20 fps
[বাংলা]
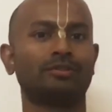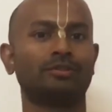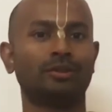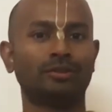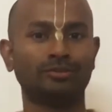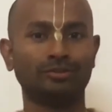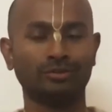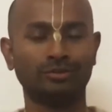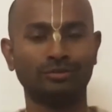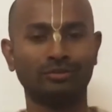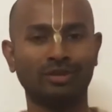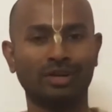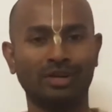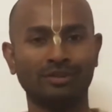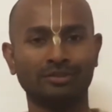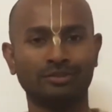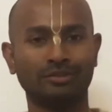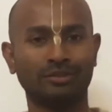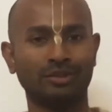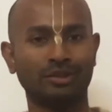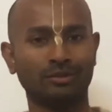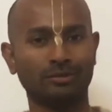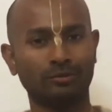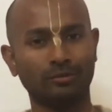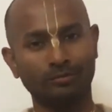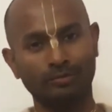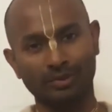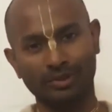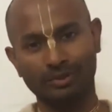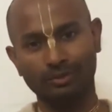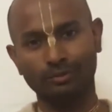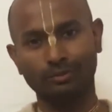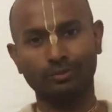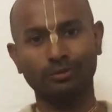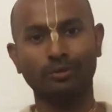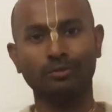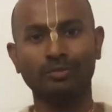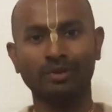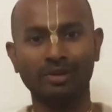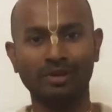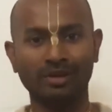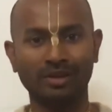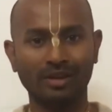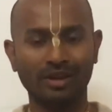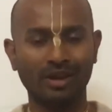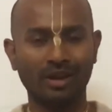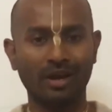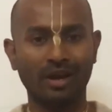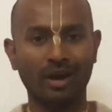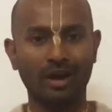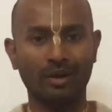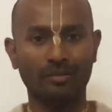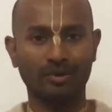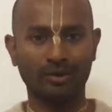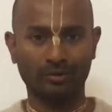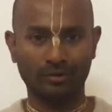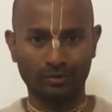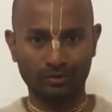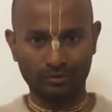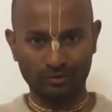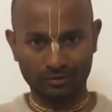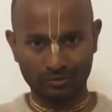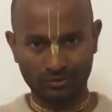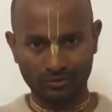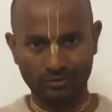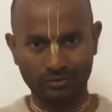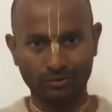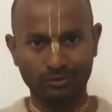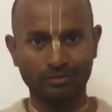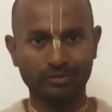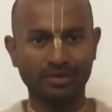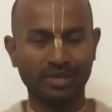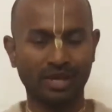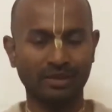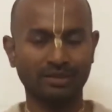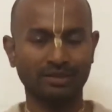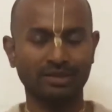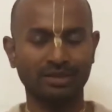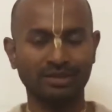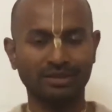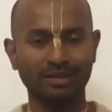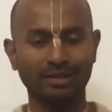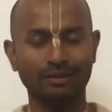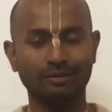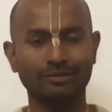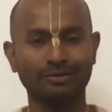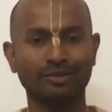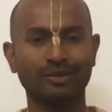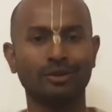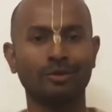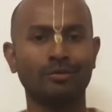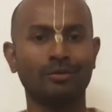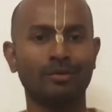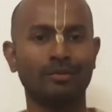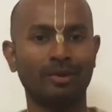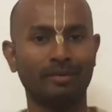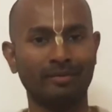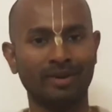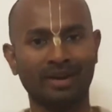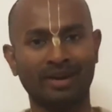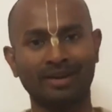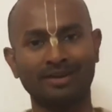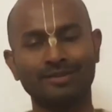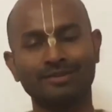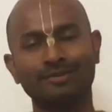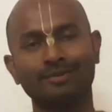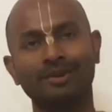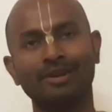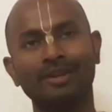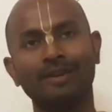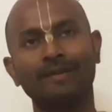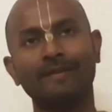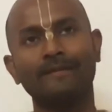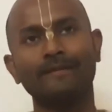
রজগুণ কাজ করে খুব বেশি উদ্যমী আবার কখনো কখনো খুব সাত্বিক ধীর স্থিরভাবে আমরা কাজ করি